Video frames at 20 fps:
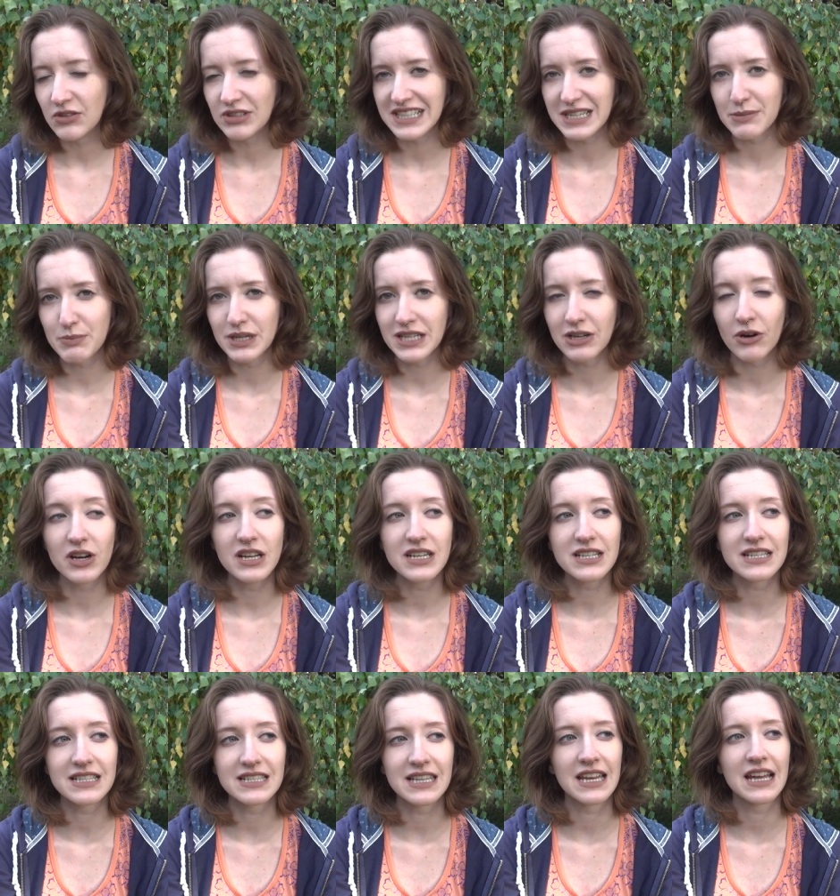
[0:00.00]
und ich bin
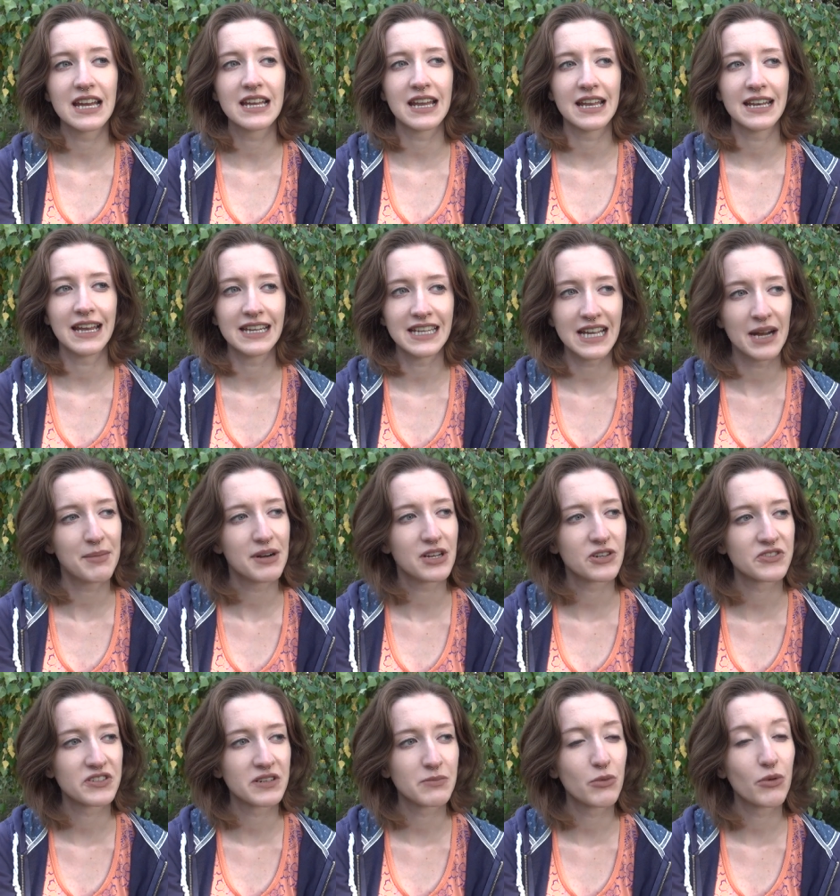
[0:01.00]
heute sehr in einer
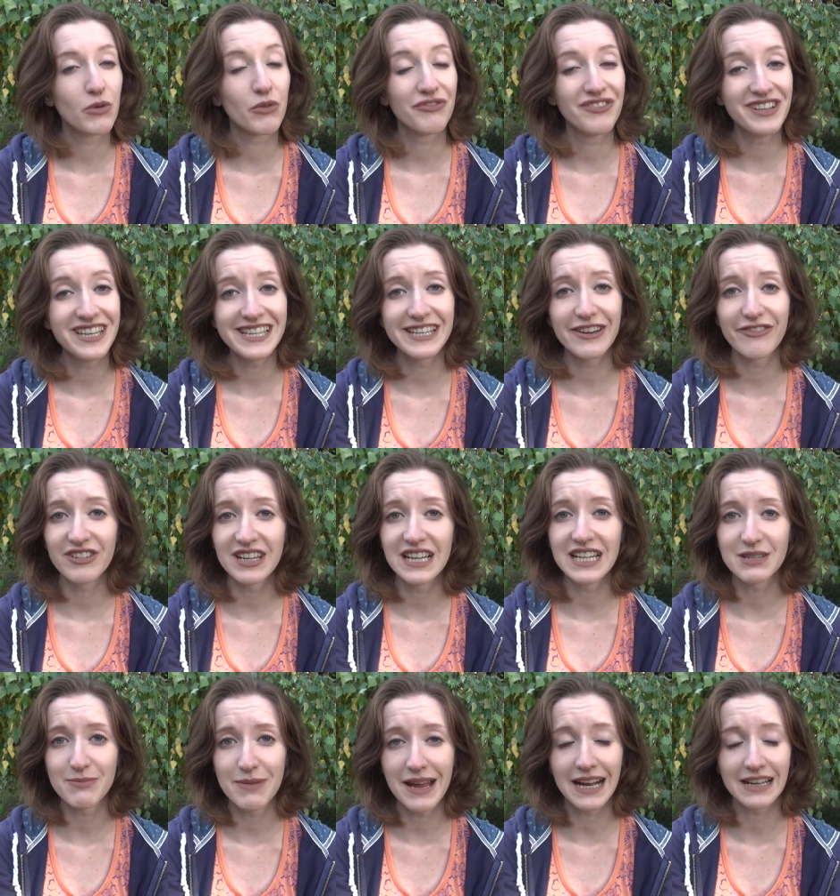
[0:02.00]
Jammerstimmung, wie ihr
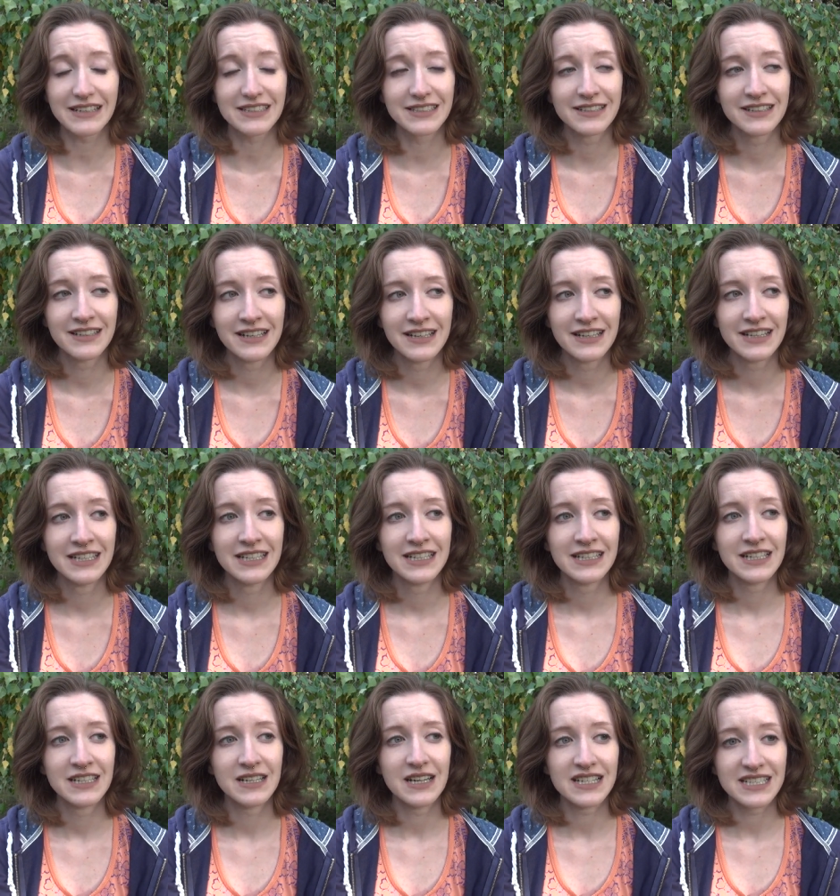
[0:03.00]
vielleicht merkt.
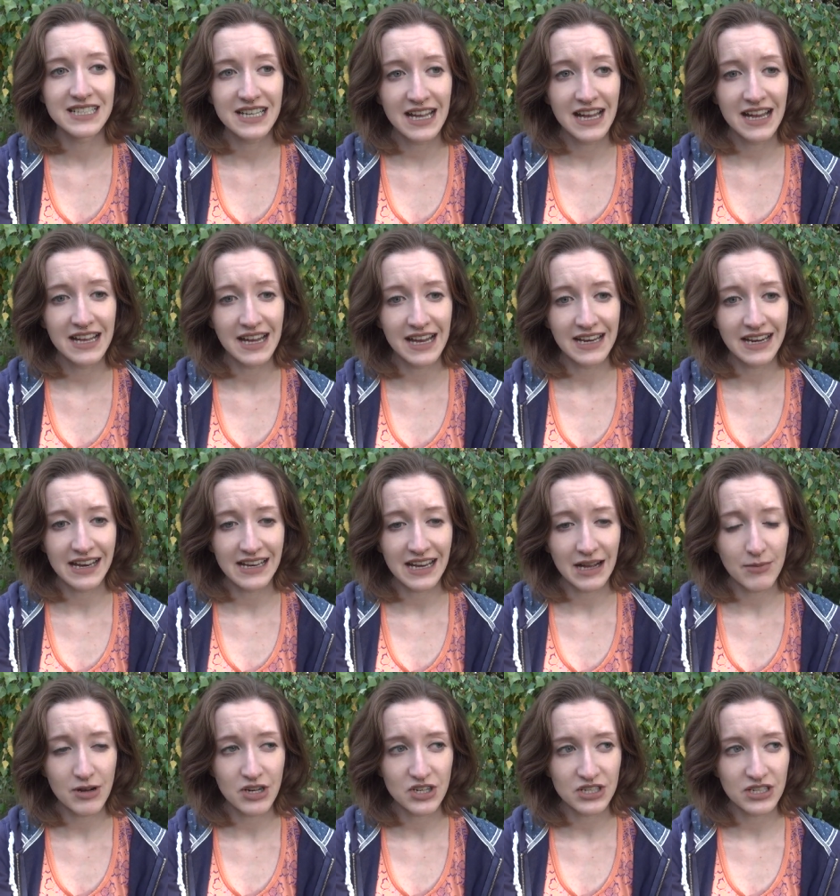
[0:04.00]
Sehr in einer
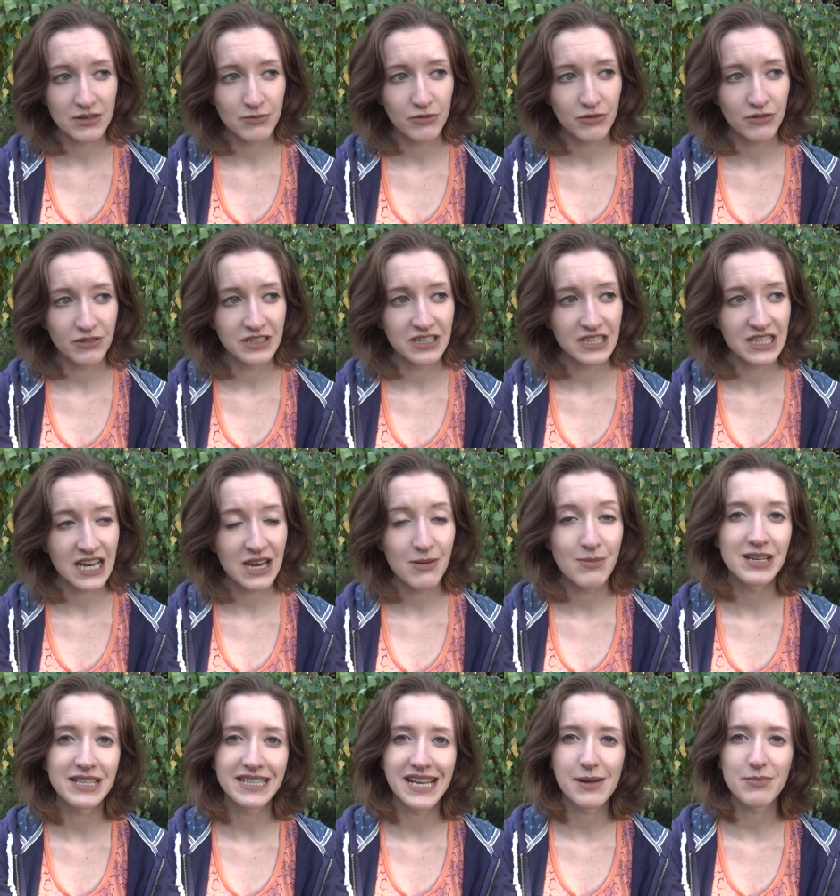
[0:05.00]
Jammerstimmung und ich gehe
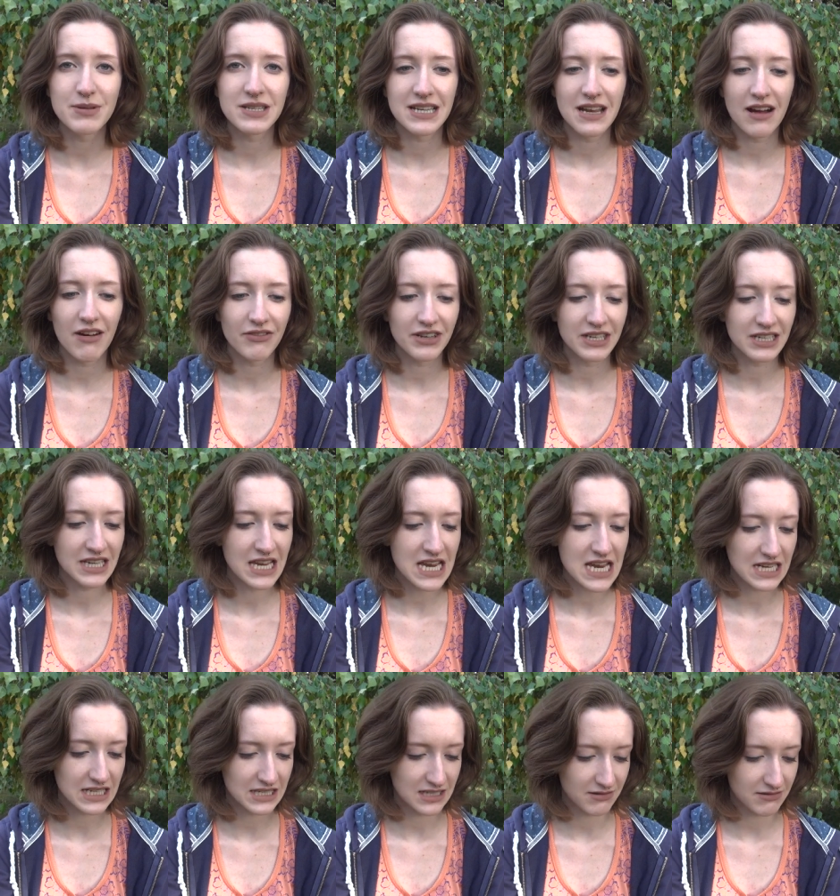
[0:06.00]
mir selbst sehr auf den
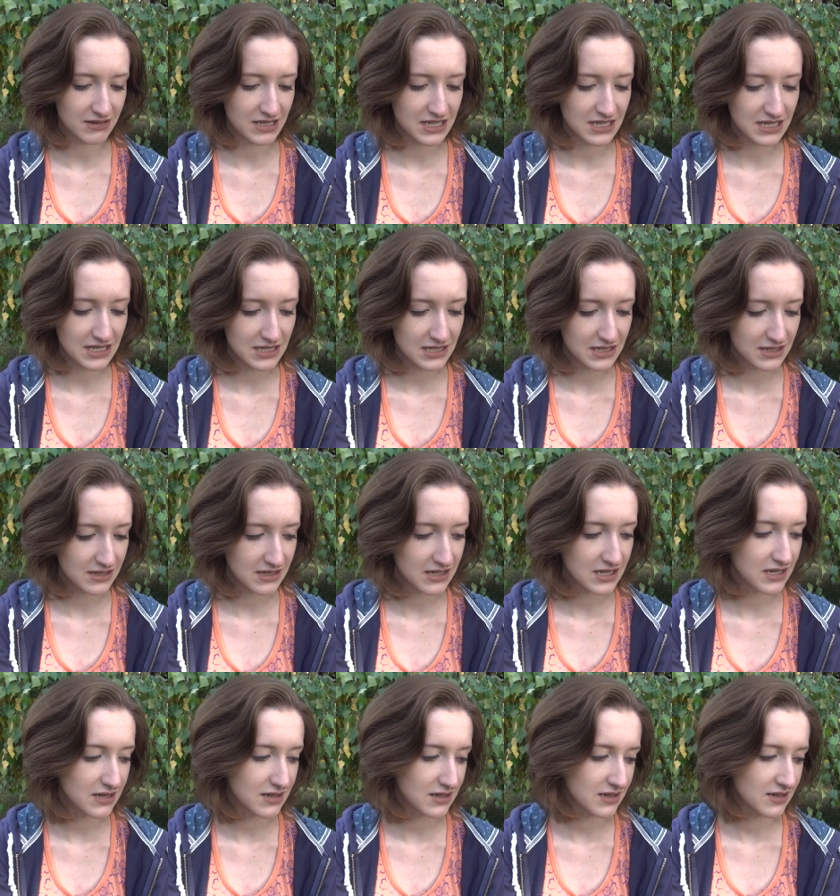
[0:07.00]
Keks und das ist
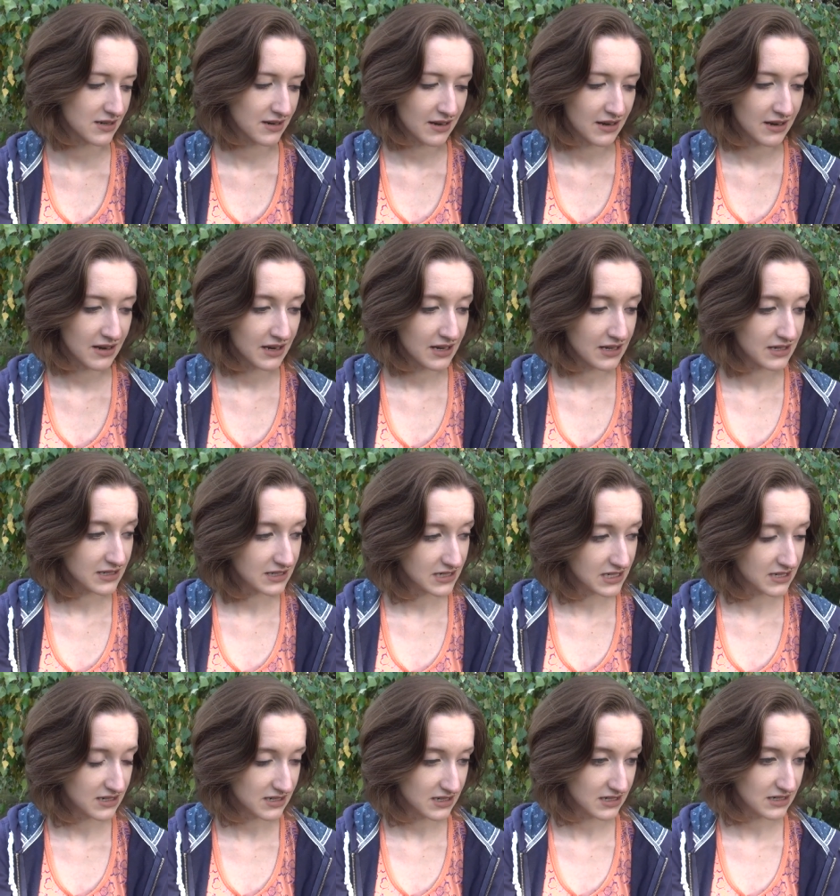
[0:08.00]
nicht,
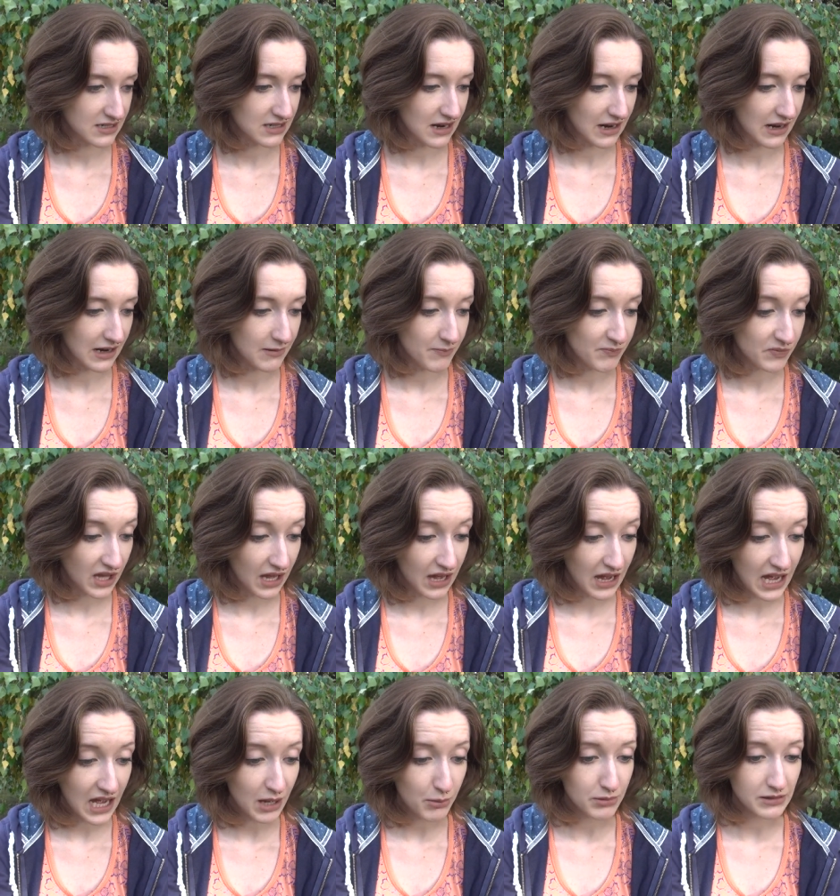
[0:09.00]
nicht ideal.
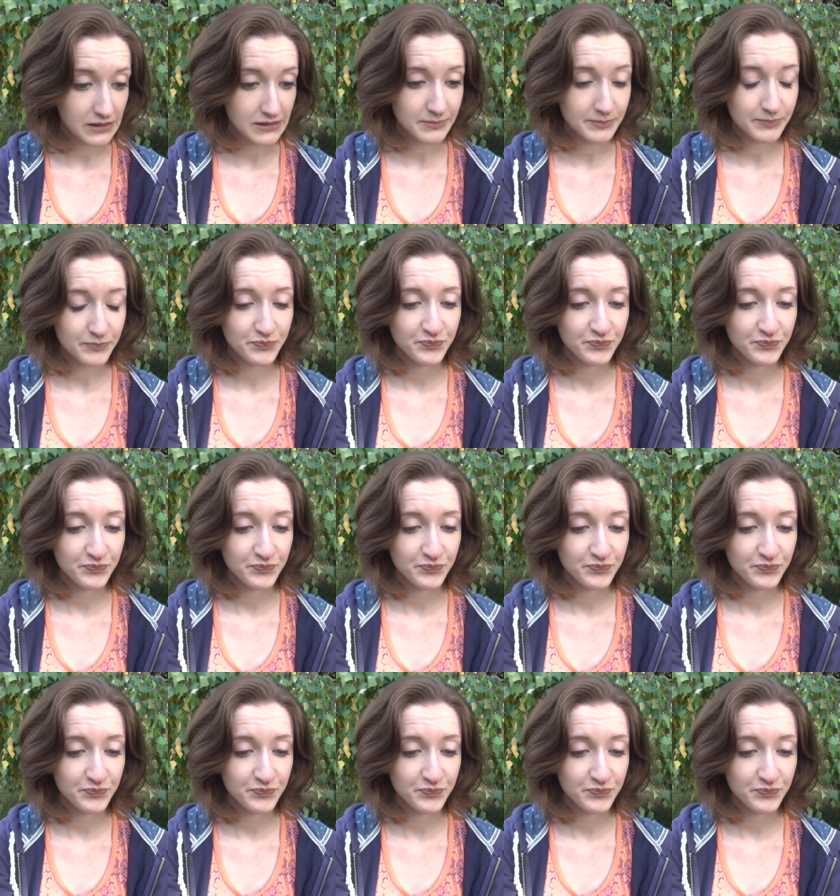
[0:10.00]
Aber